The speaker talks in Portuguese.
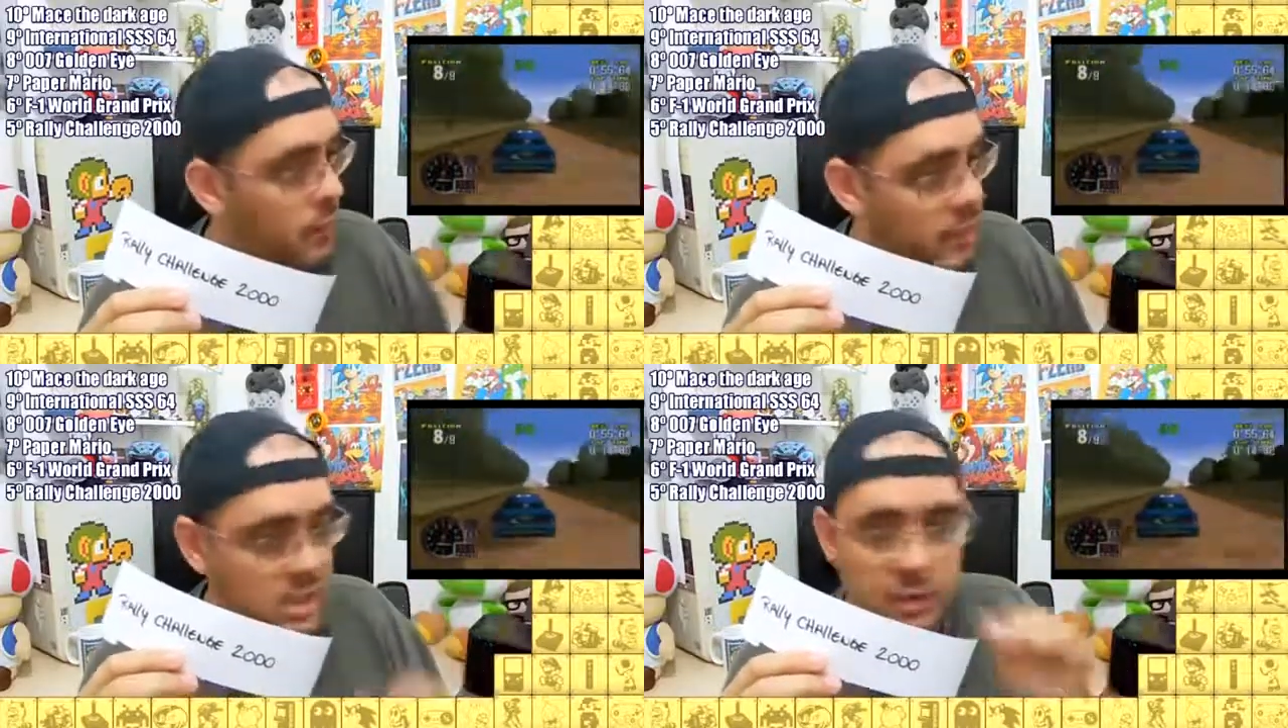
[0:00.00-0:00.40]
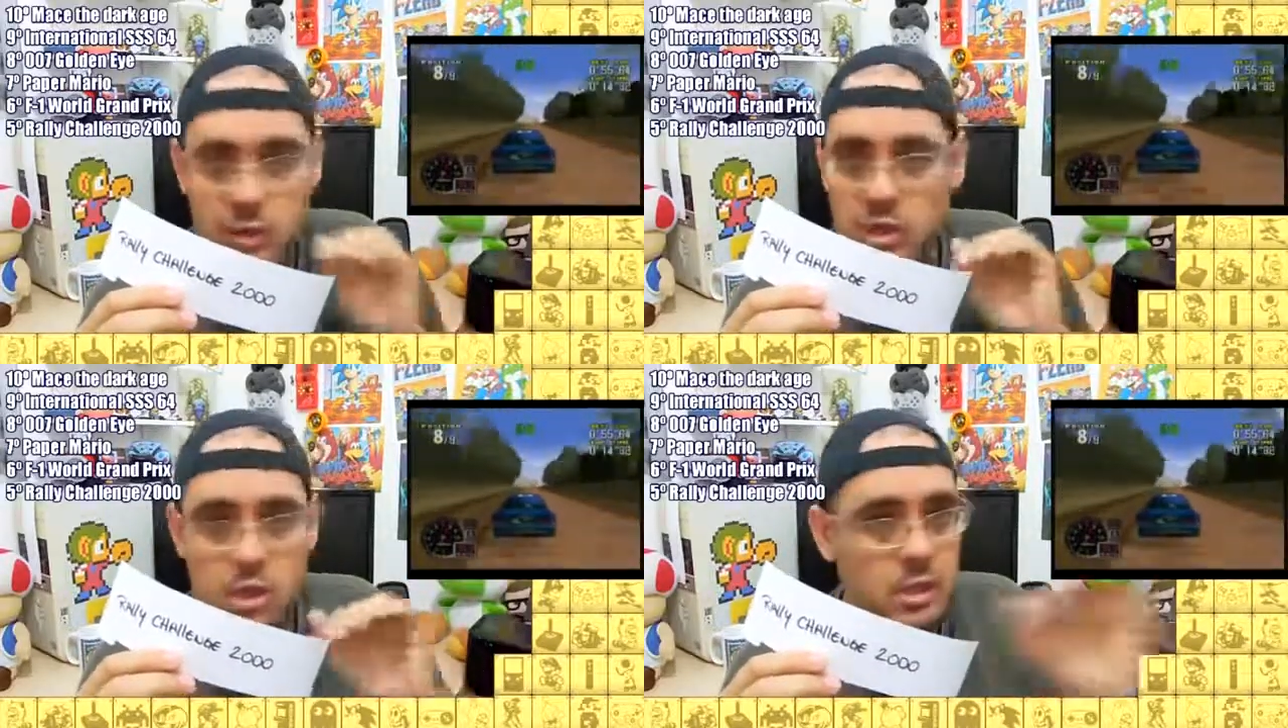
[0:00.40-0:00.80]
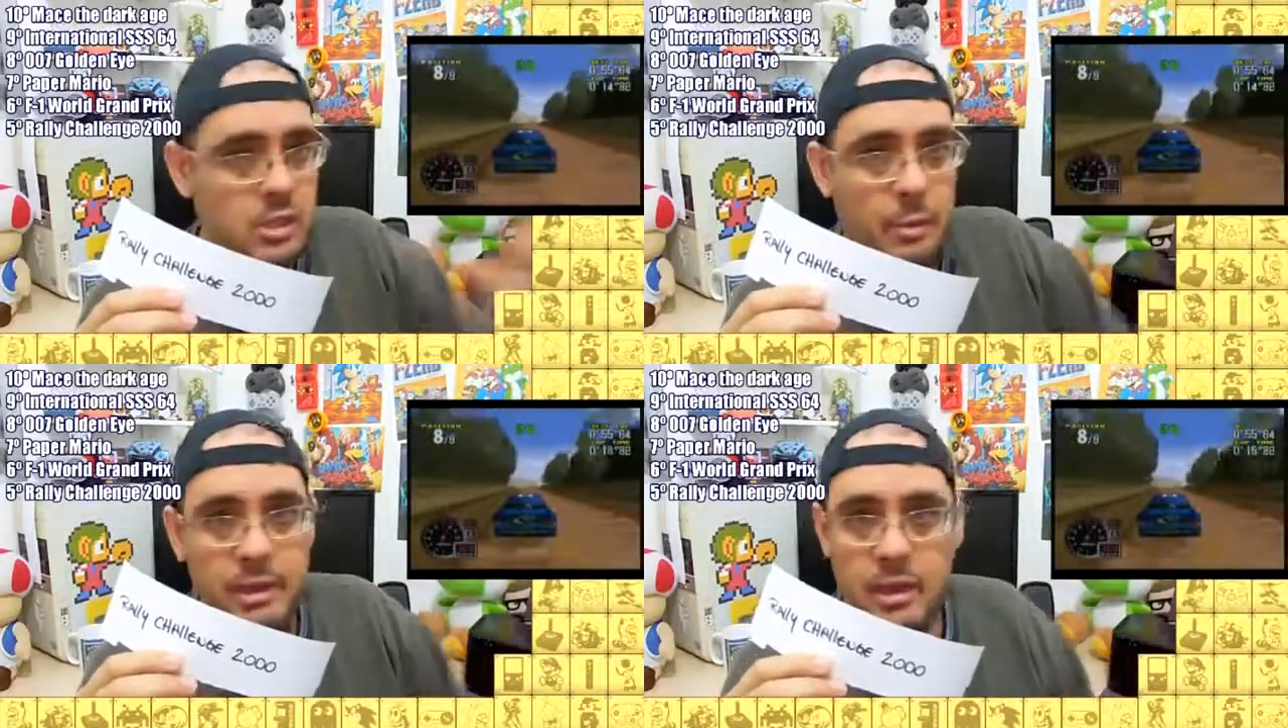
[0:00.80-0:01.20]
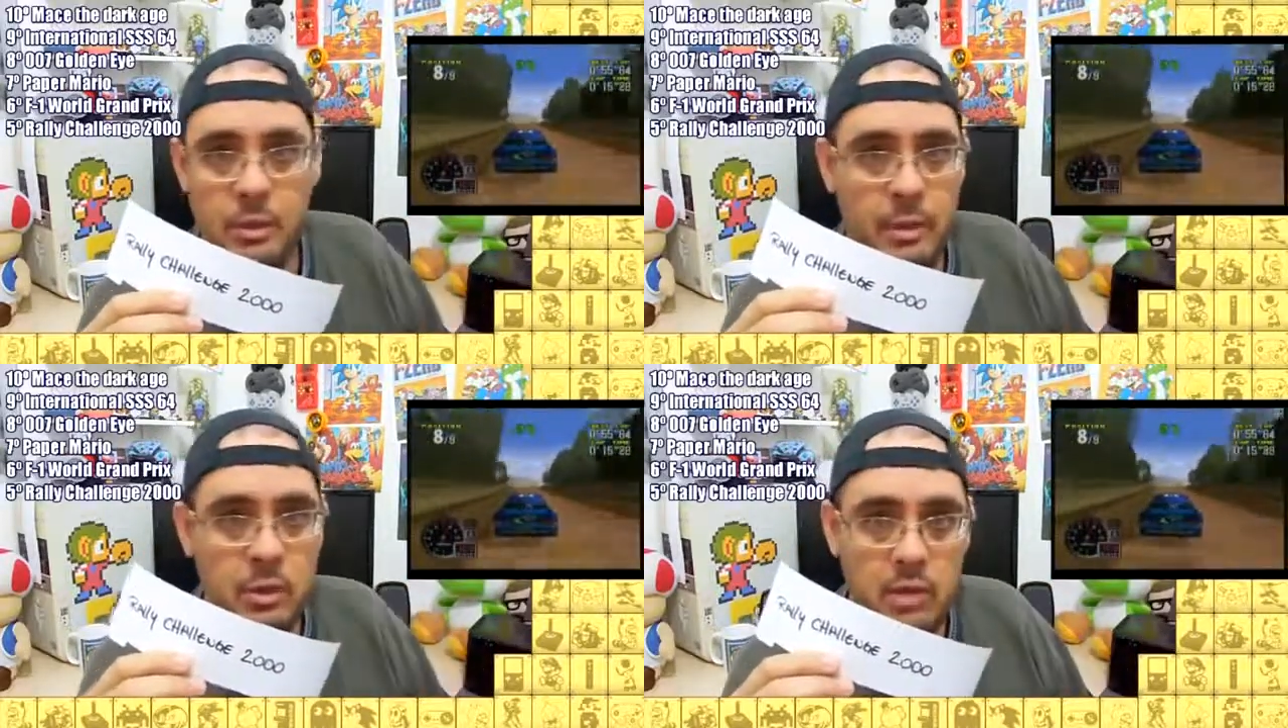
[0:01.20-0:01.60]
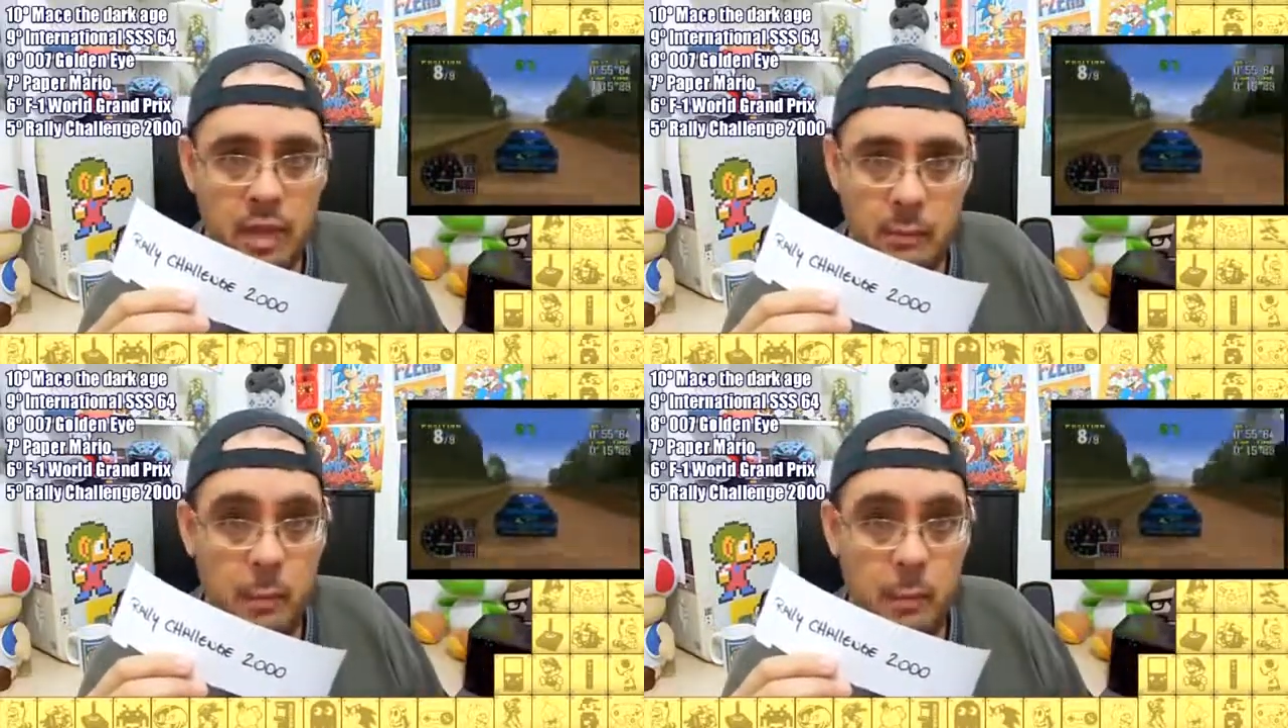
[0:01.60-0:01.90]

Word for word: você vai jogar sozinho batendo pelo tempo,